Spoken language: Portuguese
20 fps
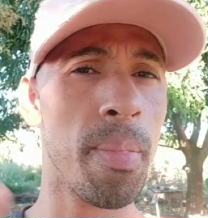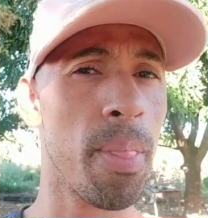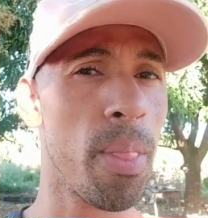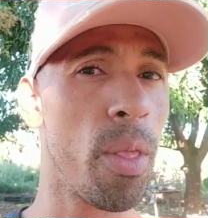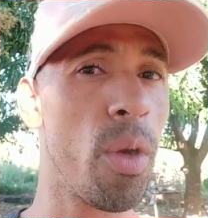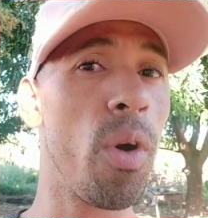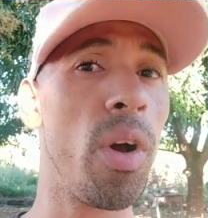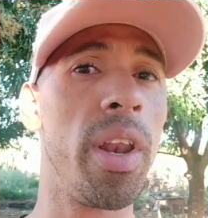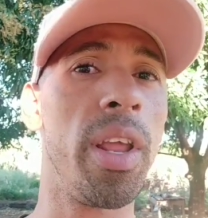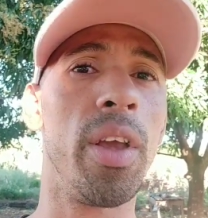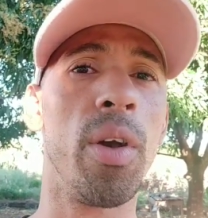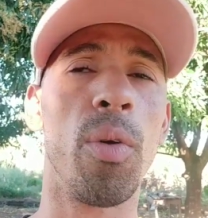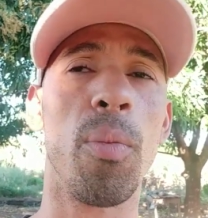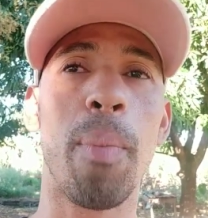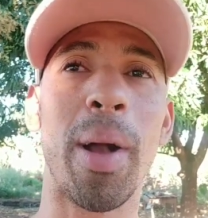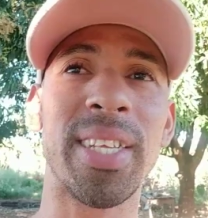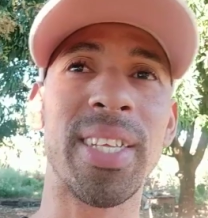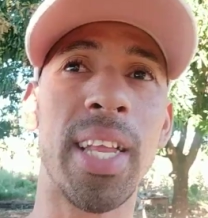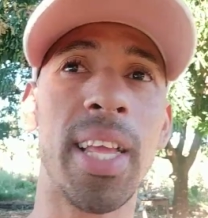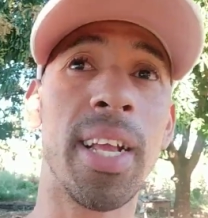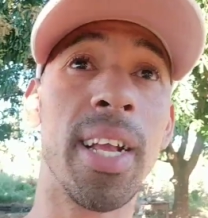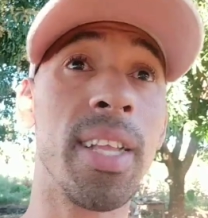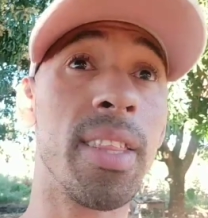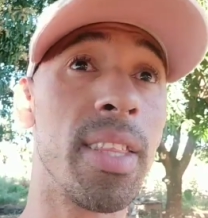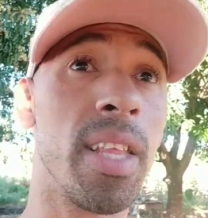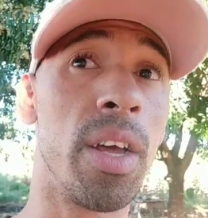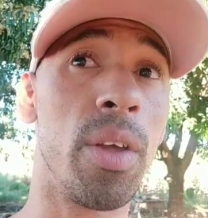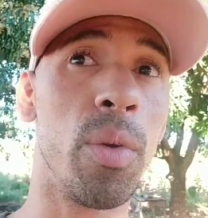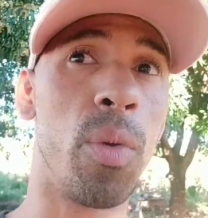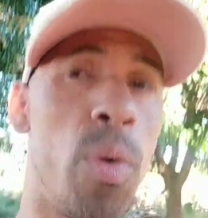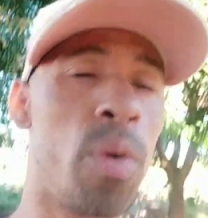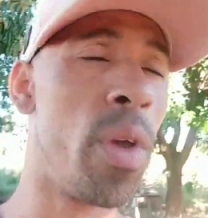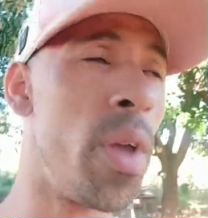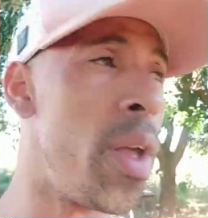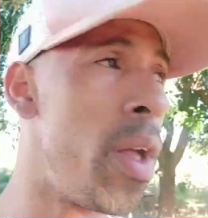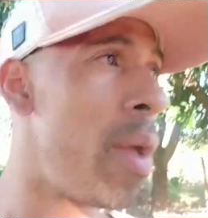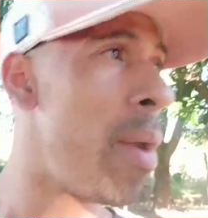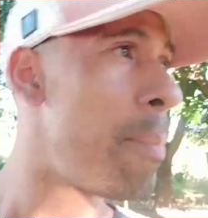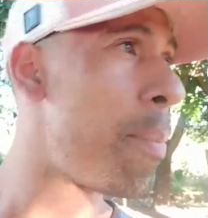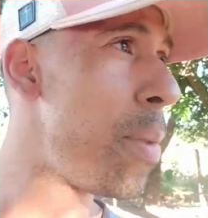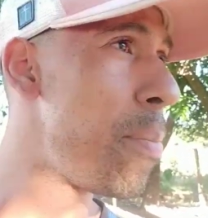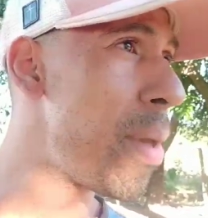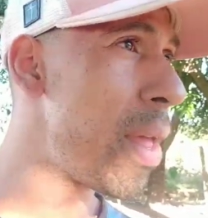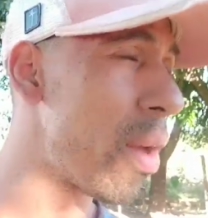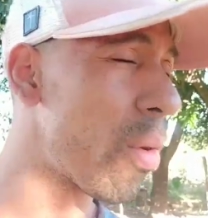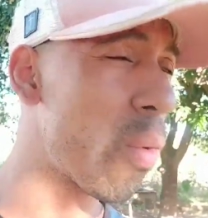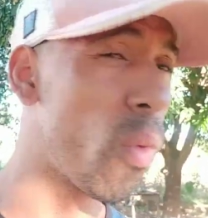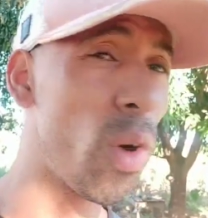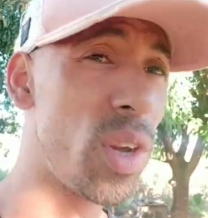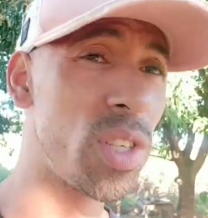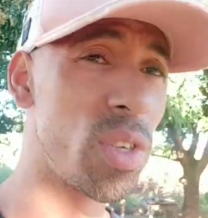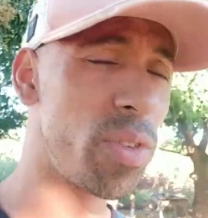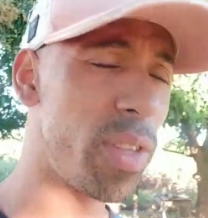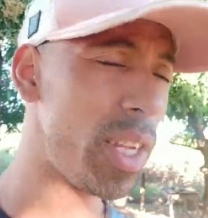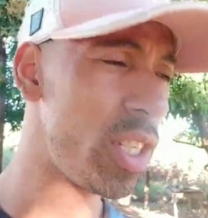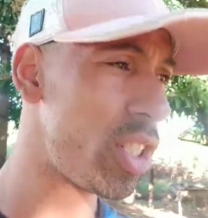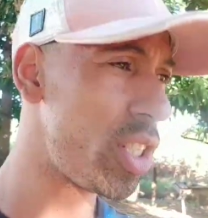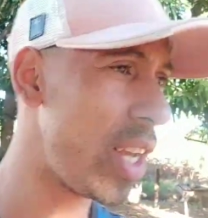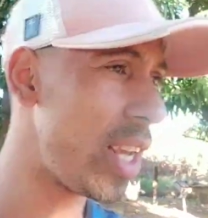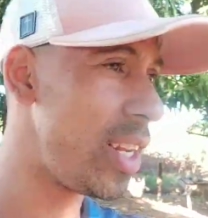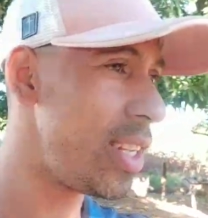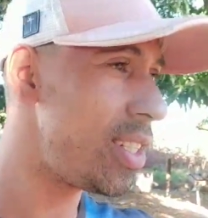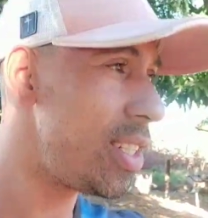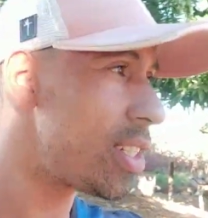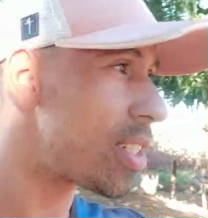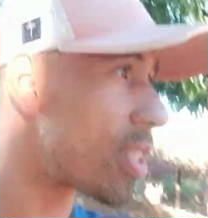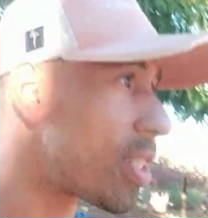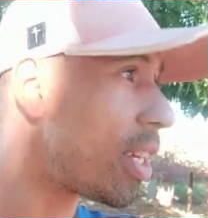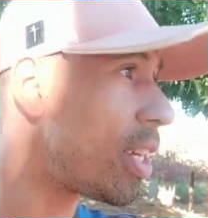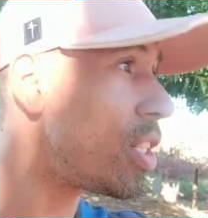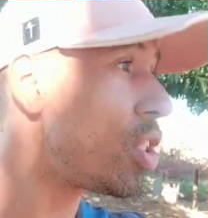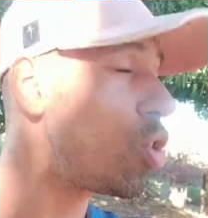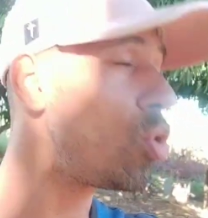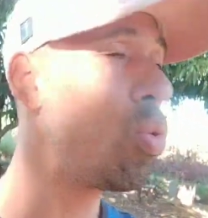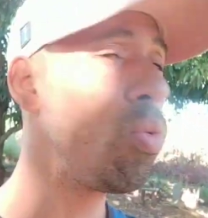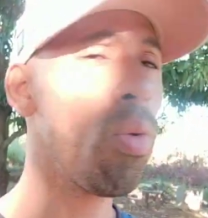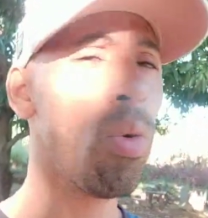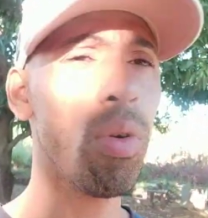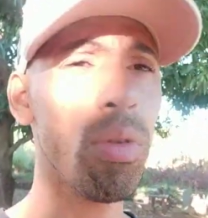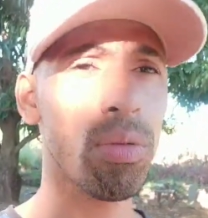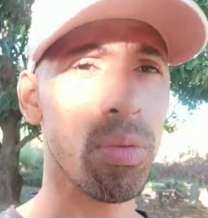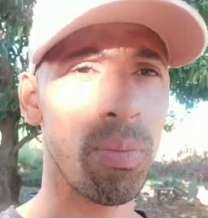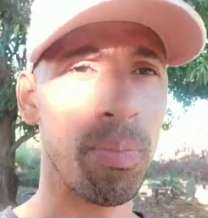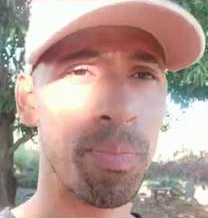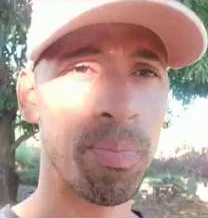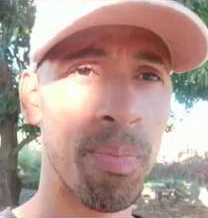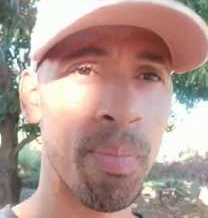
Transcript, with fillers: Olha aí, ó, passarinho cantando. Primeira coisa, eu deixei ele distante do outro.